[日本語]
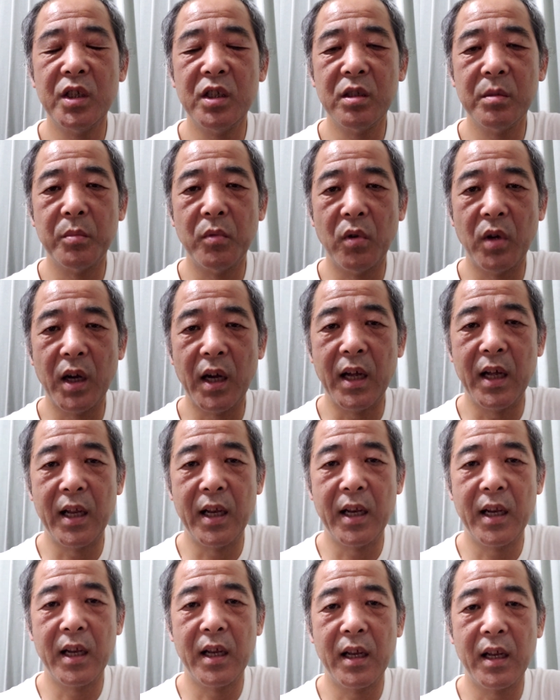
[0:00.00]
出雲
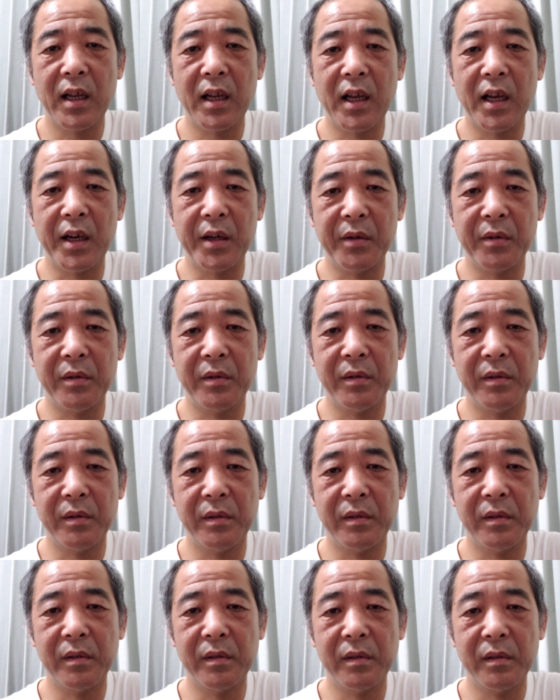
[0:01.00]
が、あ
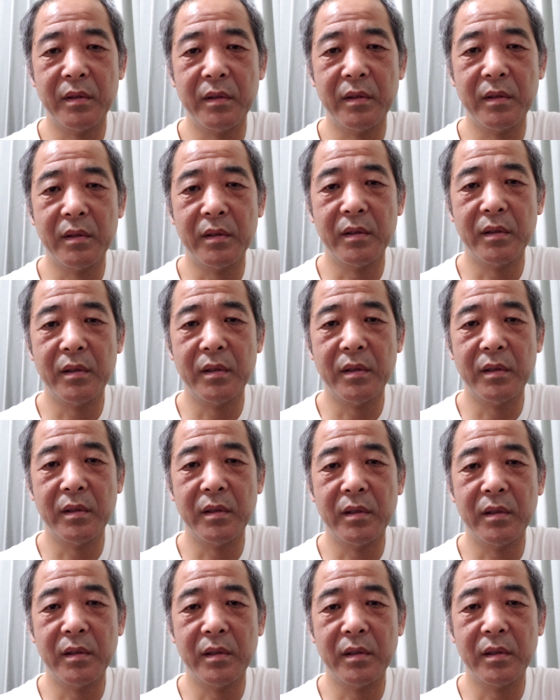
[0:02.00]

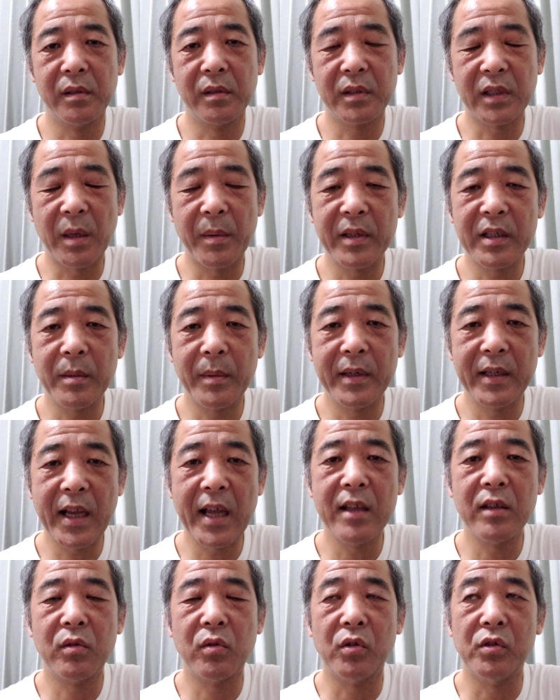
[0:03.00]
のー、たまたま
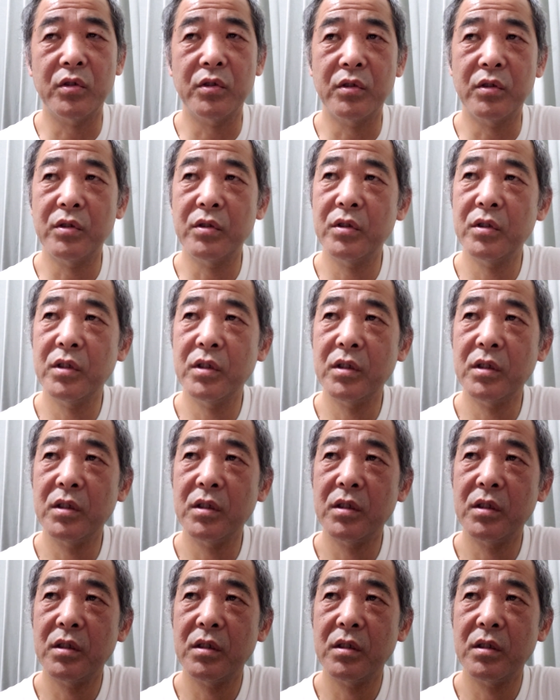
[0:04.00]
ないという、
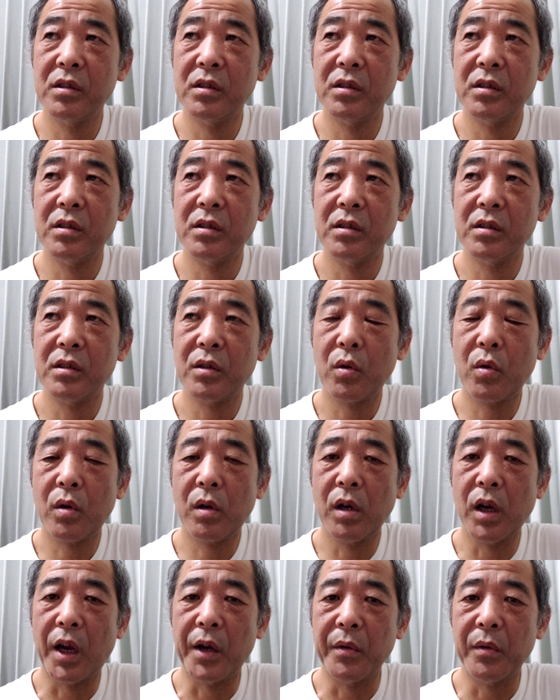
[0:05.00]

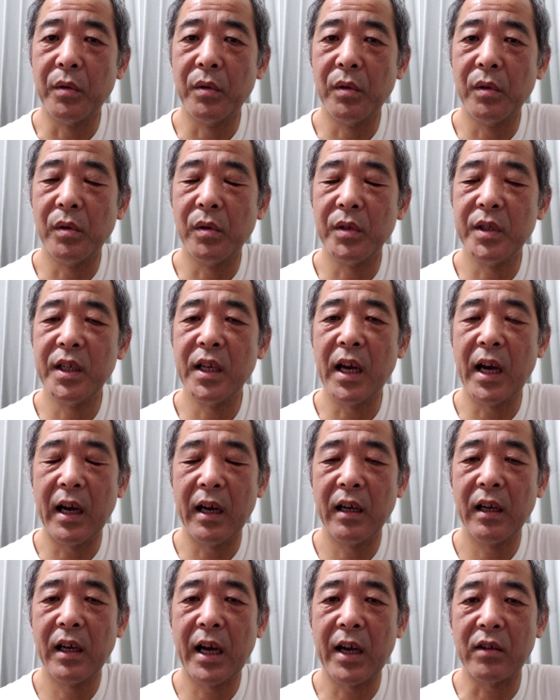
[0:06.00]
あのー、日
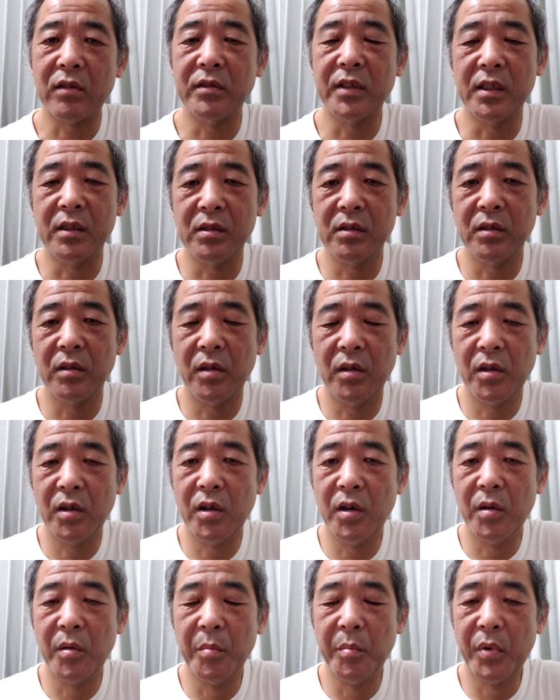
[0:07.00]
があるんですよ。
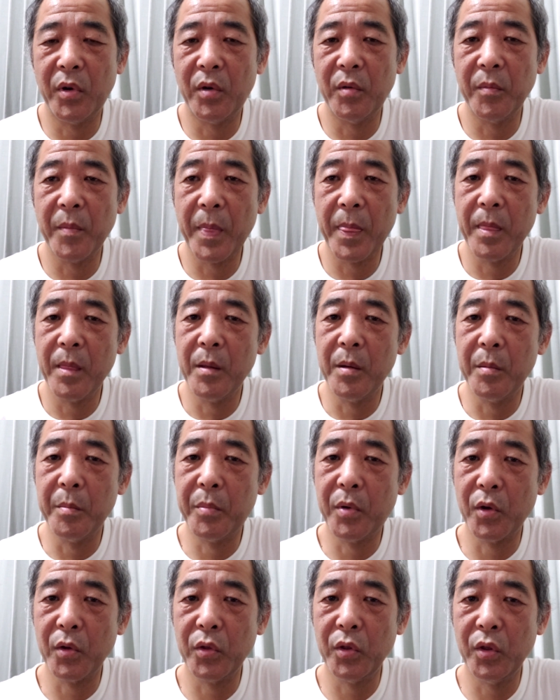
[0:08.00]
盆、
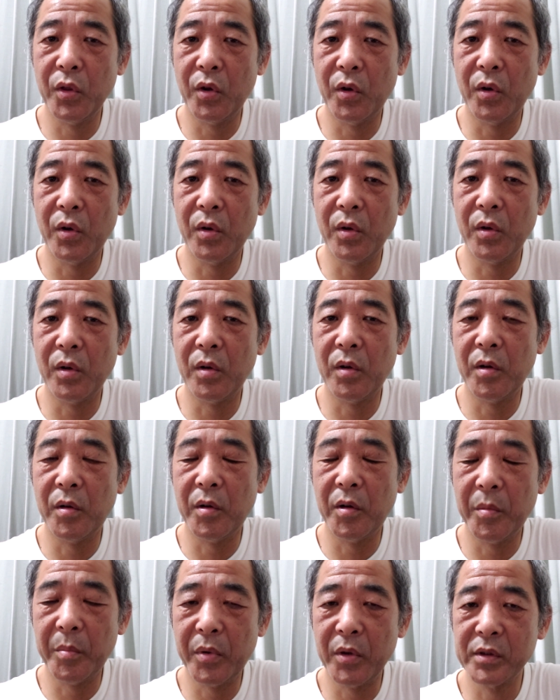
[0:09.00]
盆
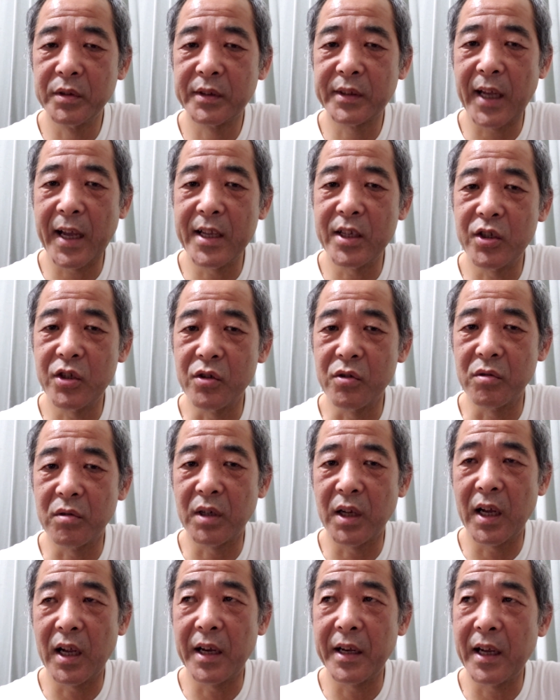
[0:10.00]
の、盆最中
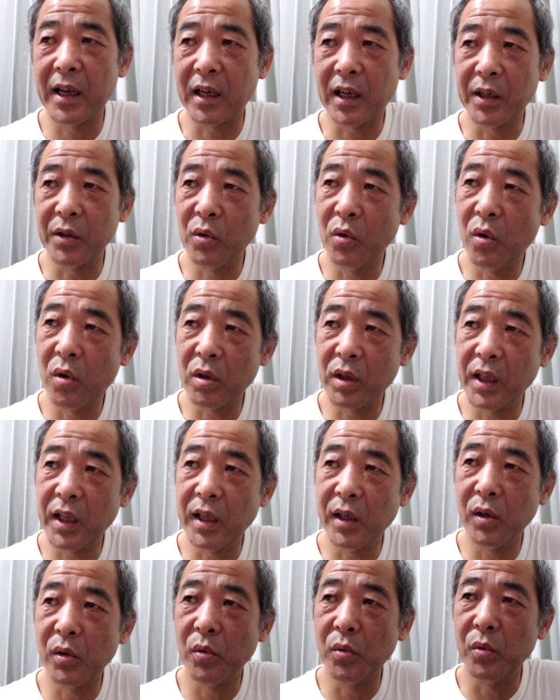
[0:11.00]
か、なんかね、
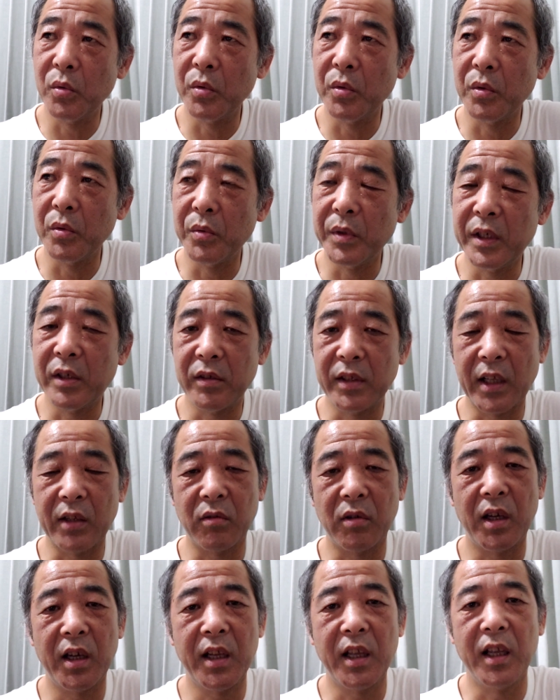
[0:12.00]
ゴールデンウィークだ
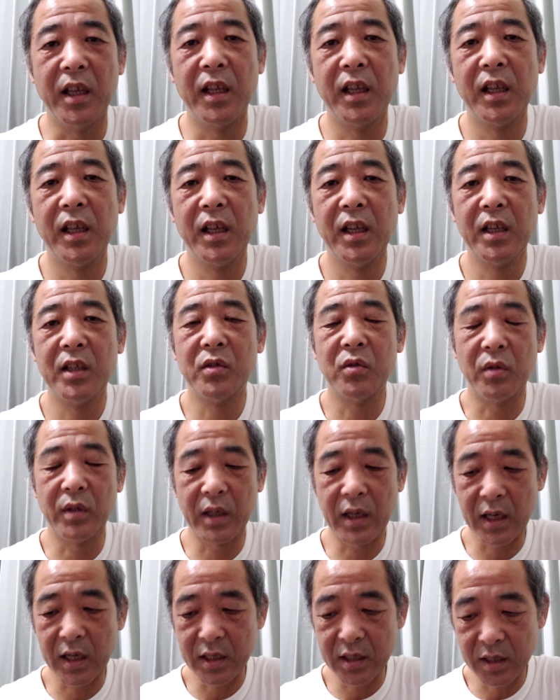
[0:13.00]
とかね、そん
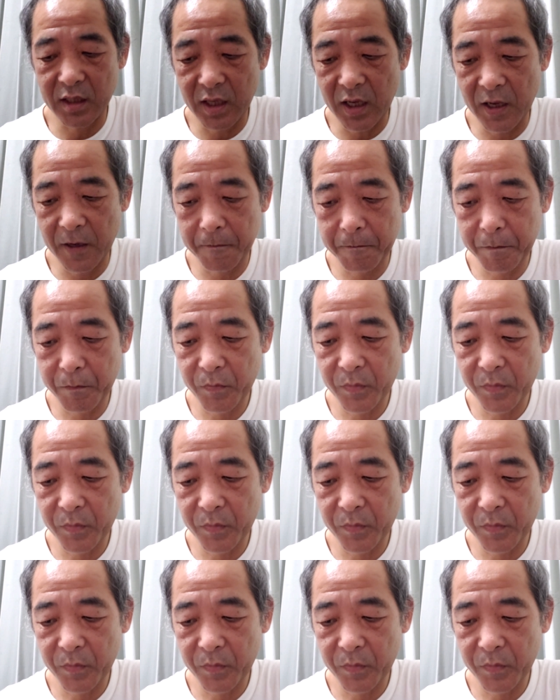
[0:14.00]
な感じで。